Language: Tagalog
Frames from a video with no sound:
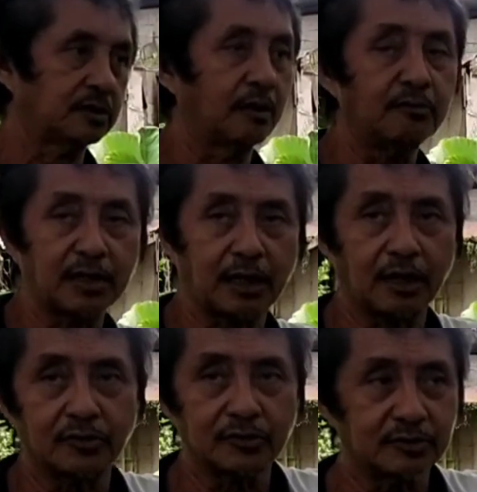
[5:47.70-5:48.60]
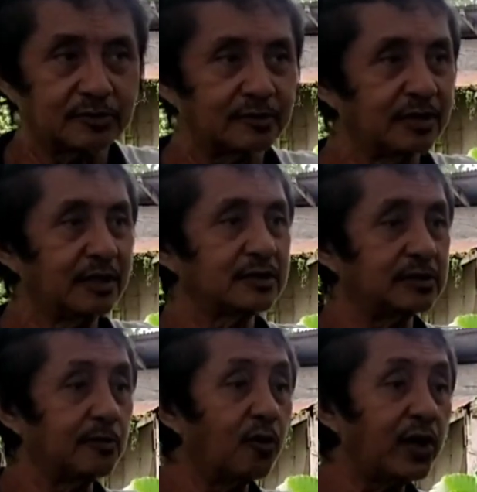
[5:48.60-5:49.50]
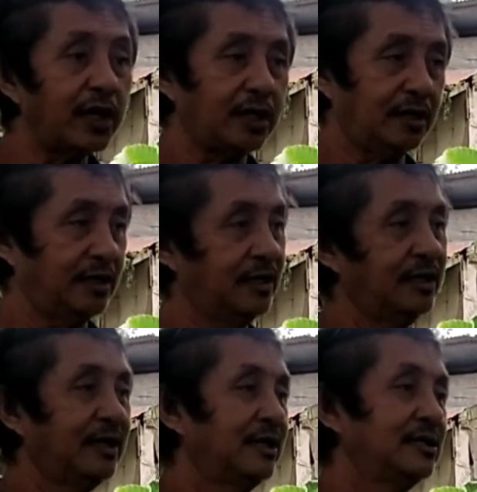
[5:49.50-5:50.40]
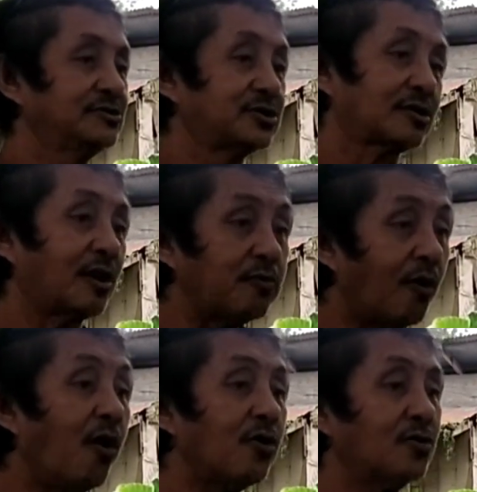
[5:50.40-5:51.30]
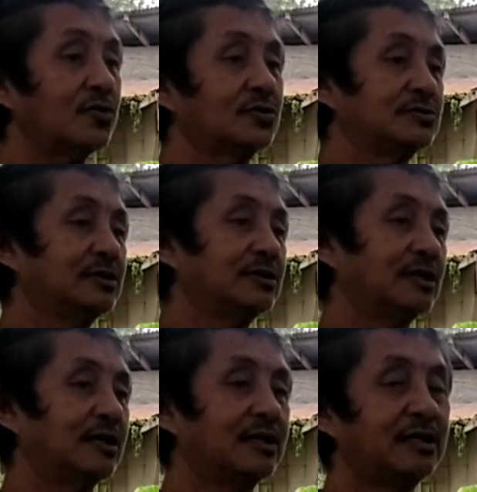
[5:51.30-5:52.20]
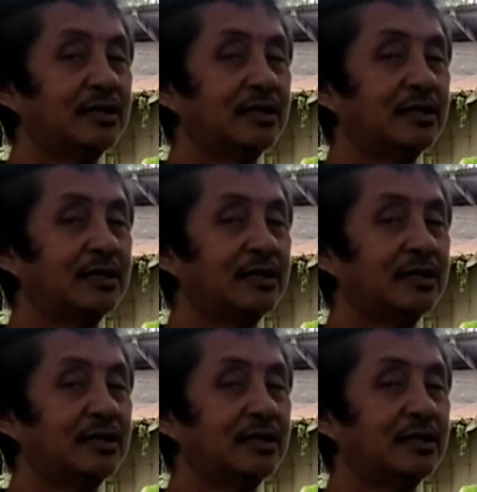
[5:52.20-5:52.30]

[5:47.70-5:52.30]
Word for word: Gamay ra akong ibuhi. Sir kabuok. Yeah.